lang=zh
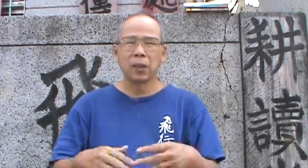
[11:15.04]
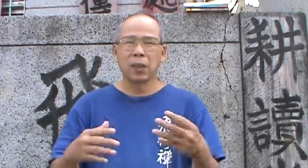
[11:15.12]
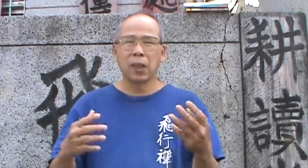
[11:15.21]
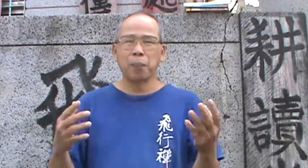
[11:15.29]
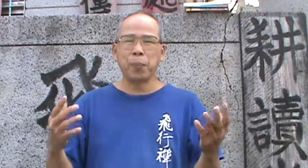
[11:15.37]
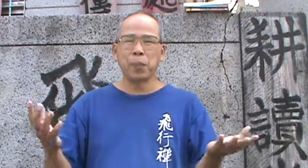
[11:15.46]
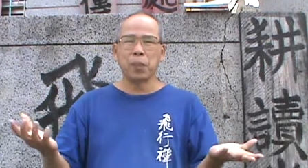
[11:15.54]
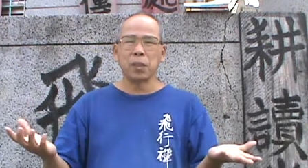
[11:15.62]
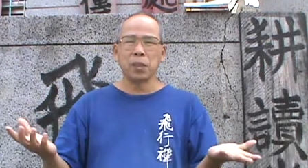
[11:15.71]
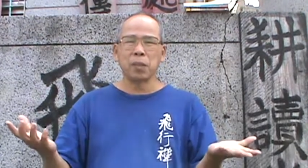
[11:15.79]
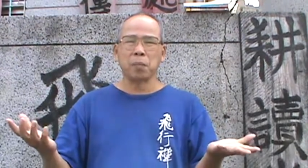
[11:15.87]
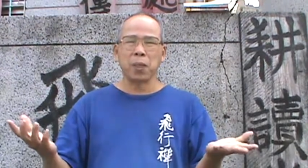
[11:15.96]
他并不
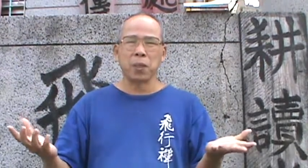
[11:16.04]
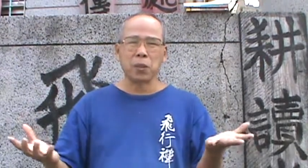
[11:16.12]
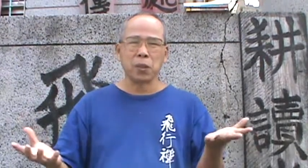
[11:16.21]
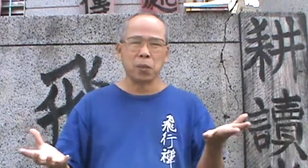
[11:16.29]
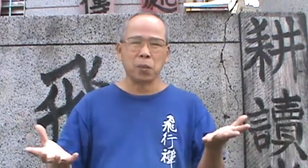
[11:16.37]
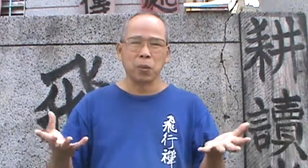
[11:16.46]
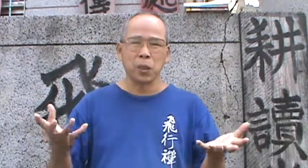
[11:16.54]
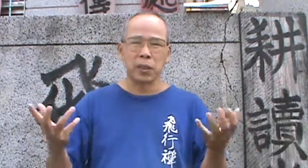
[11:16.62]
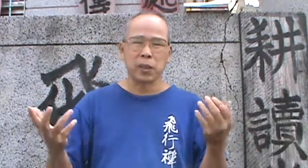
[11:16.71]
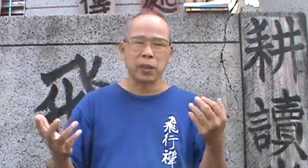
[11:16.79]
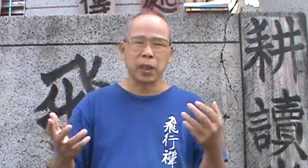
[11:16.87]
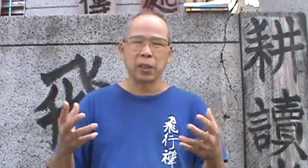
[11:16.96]
是什么有什么文
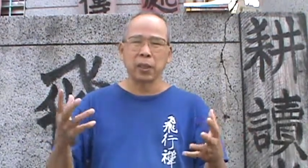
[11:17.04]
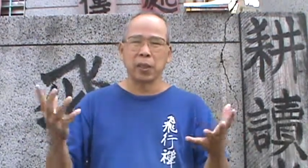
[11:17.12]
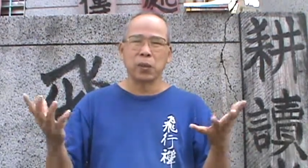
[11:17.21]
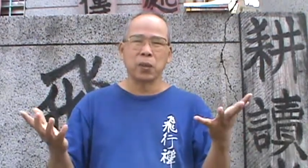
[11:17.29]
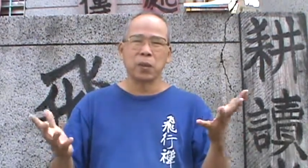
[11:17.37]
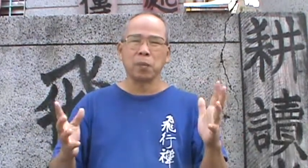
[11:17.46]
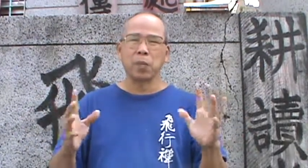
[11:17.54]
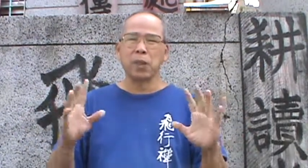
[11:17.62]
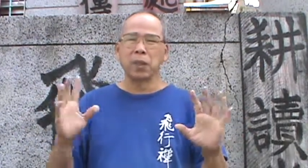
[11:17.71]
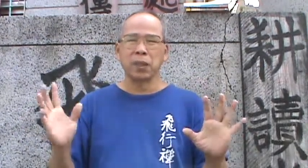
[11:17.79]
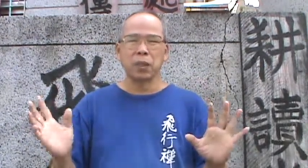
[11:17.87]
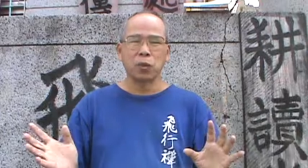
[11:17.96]
以载道或什么
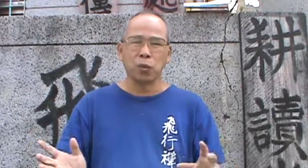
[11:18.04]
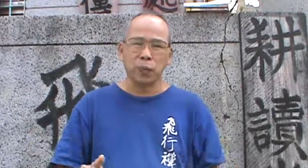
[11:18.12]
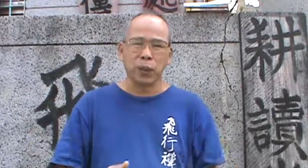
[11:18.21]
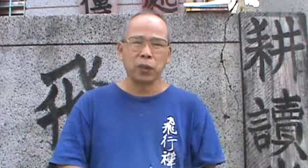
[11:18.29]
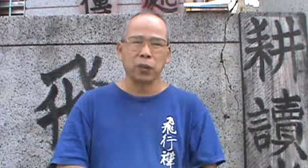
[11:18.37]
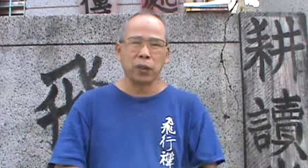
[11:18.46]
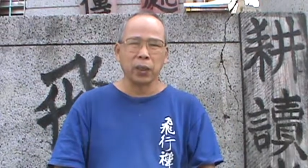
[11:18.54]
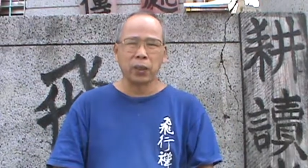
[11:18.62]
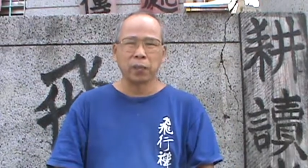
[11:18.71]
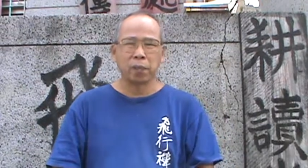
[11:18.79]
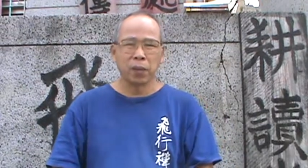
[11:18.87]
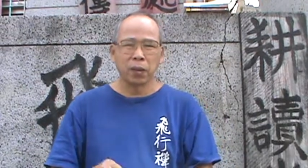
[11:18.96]
的那都没有啊，
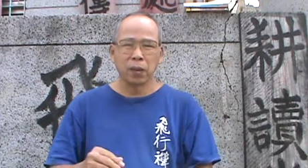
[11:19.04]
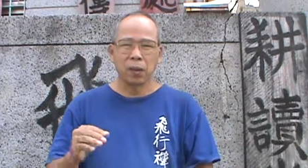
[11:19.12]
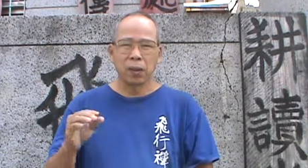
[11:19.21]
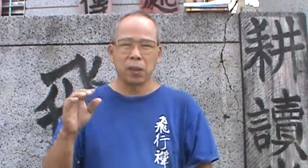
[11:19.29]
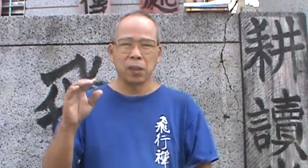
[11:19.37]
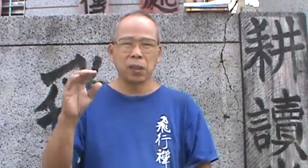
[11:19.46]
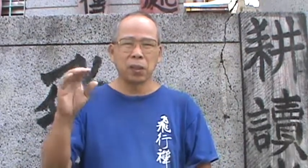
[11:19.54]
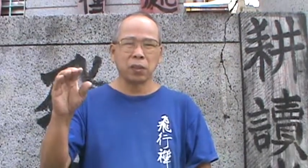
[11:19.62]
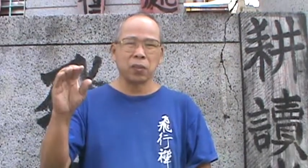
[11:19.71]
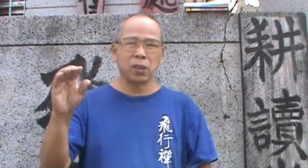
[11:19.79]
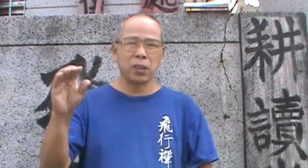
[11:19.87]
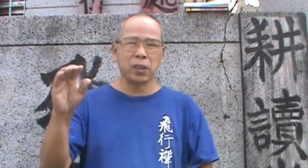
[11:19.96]
可是
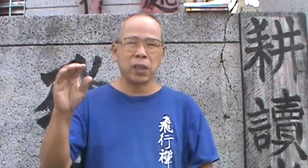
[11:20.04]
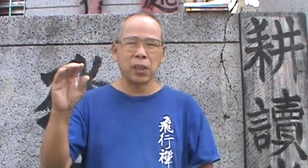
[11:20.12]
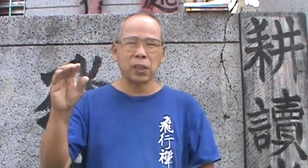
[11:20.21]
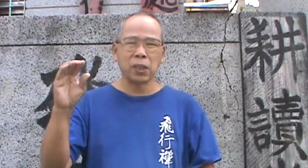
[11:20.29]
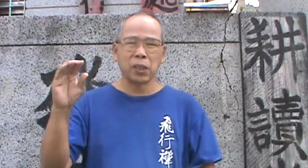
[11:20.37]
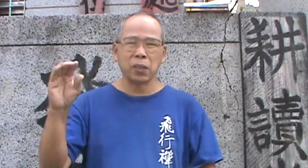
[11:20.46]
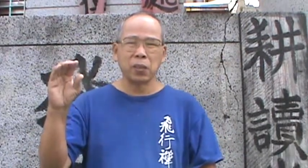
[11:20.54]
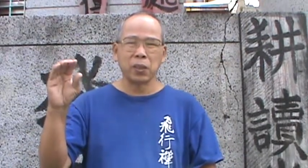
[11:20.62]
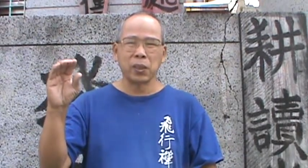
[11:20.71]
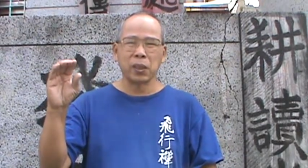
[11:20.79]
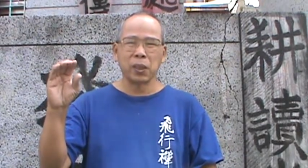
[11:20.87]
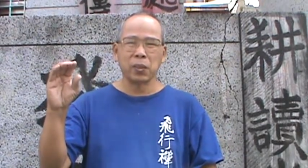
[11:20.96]
这样子的东
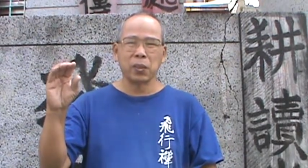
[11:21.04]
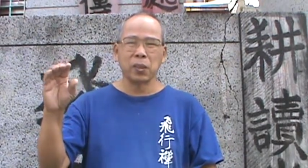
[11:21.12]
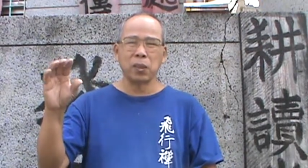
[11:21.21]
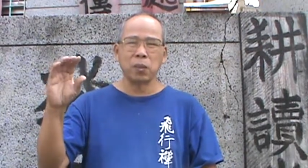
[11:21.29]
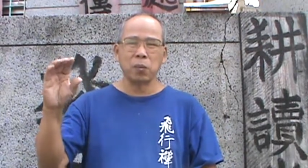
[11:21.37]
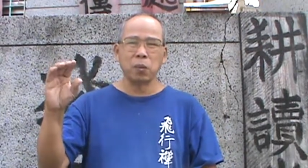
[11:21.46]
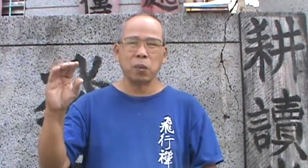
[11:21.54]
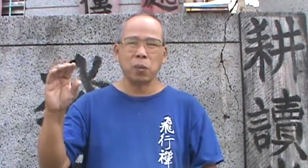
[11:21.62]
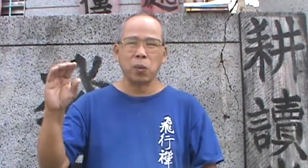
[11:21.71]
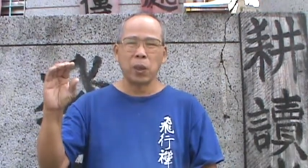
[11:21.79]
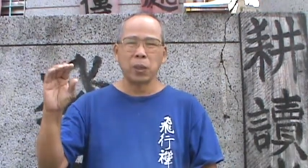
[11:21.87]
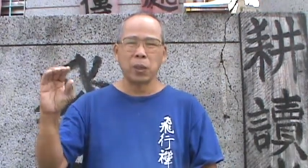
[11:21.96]
西啊，就是一种文
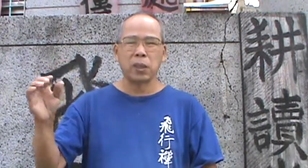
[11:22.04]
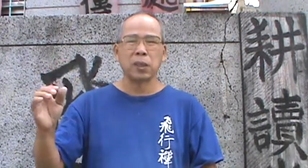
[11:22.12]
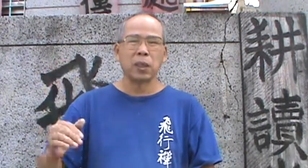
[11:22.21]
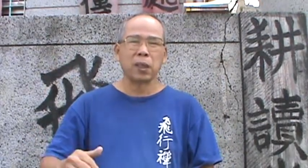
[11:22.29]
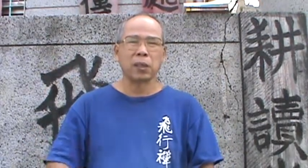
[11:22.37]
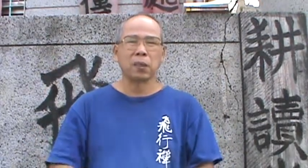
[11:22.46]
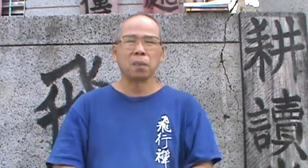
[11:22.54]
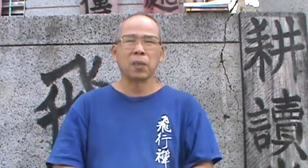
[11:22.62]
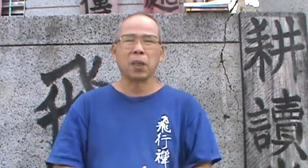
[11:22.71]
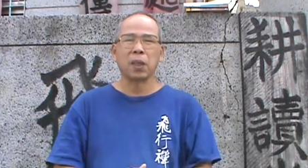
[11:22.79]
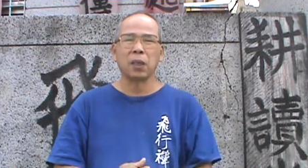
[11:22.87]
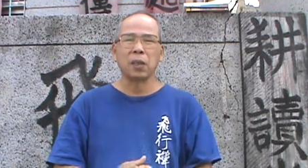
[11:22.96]
化现象
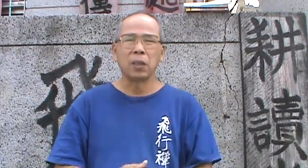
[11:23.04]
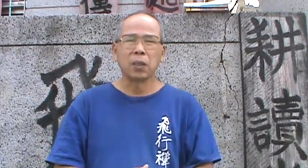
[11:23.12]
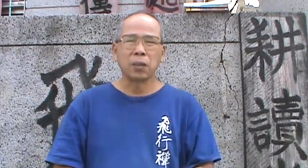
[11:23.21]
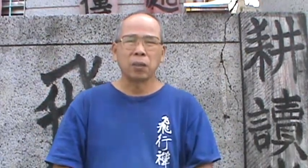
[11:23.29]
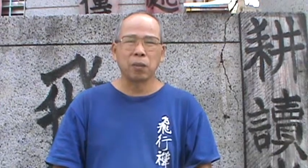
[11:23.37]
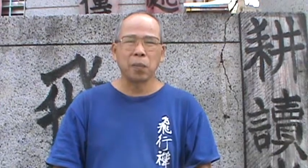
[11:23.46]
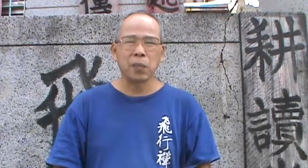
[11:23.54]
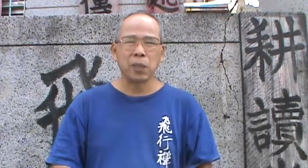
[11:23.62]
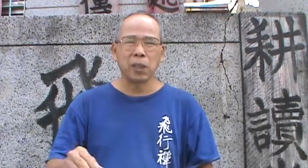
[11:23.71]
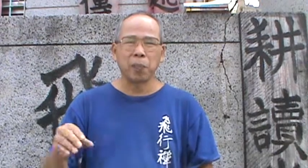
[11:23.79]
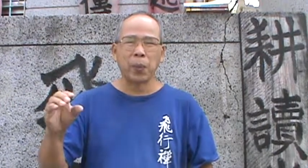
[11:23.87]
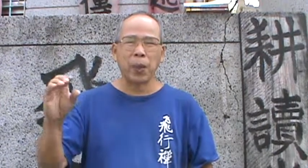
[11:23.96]
啊，我们
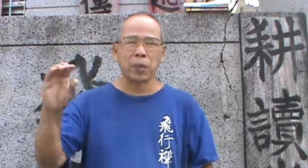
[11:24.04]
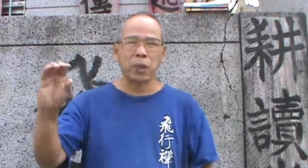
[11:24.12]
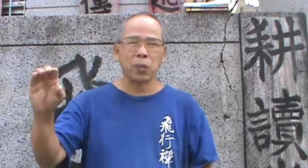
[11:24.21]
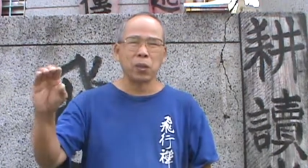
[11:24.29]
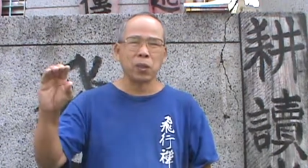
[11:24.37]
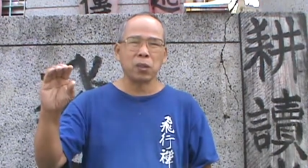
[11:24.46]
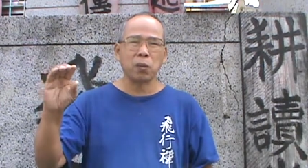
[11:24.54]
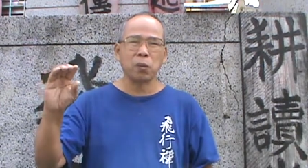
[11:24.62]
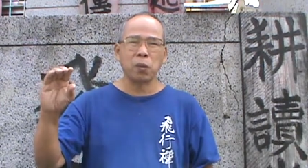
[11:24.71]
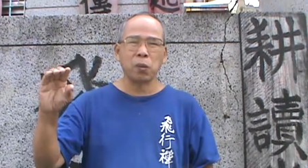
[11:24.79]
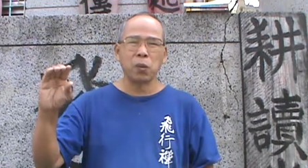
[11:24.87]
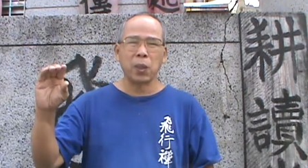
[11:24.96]
只能把它当做是一种
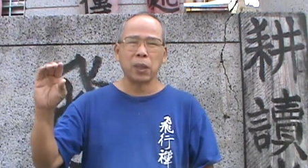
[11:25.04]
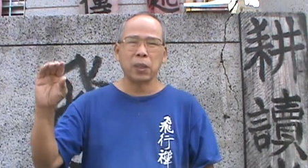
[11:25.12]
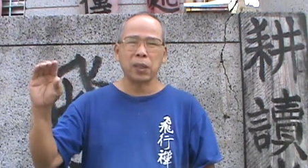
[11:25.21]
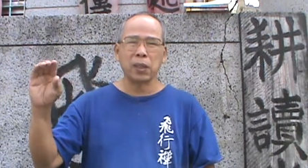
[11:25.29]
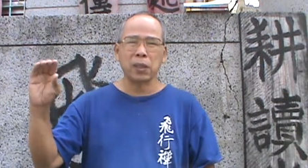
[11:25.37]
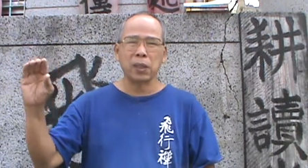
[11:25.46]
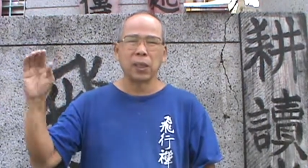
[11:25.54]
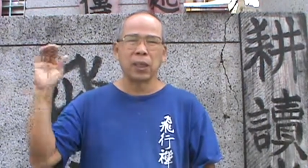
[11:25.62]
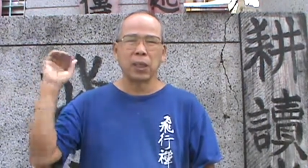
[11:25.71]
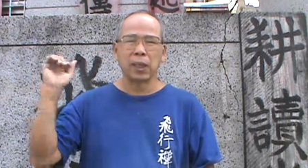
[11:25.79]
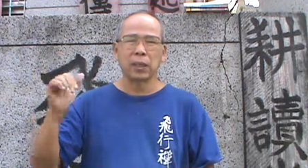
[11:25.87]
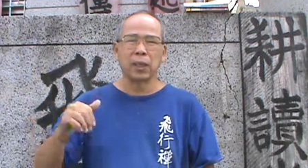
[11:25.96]
文化现象
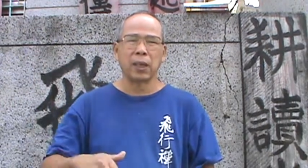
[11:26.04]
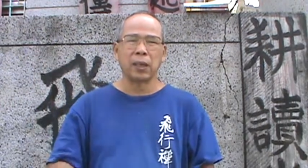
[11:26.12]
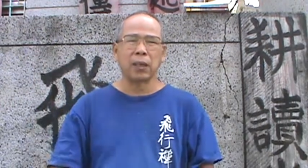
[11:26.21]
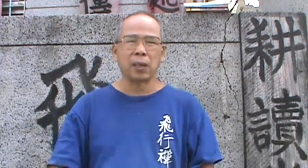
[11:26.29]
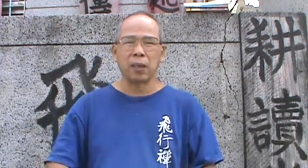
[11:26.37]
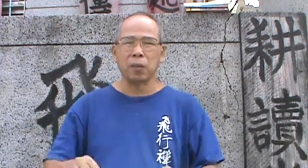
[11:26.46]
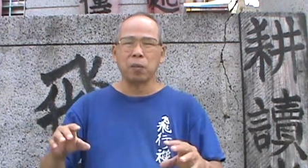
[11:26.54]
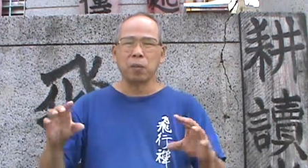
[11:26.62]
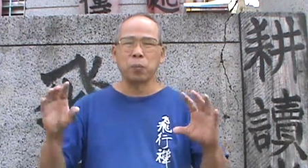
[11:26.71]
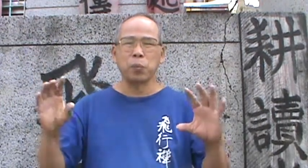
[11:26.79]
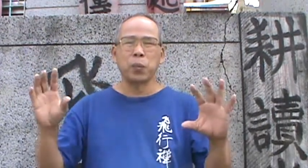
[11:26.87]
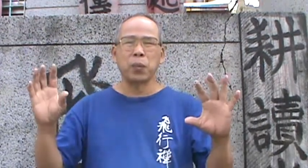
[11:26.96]
来看待，而我
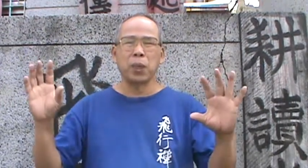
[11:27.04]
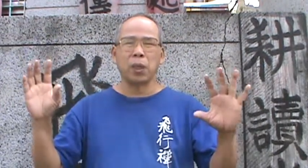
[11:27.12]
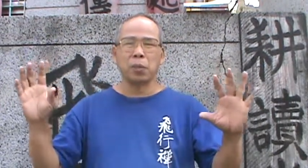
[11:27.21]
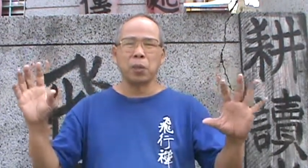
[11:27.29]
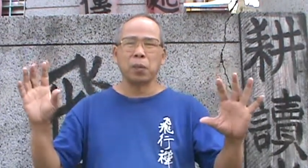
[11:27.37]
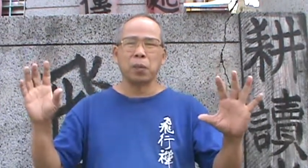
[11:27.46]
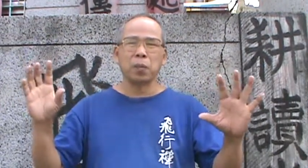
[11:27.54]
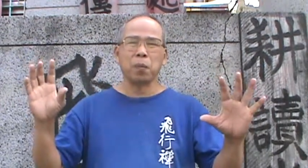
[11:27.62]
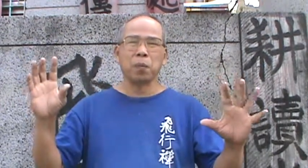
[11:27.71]
们不必要去。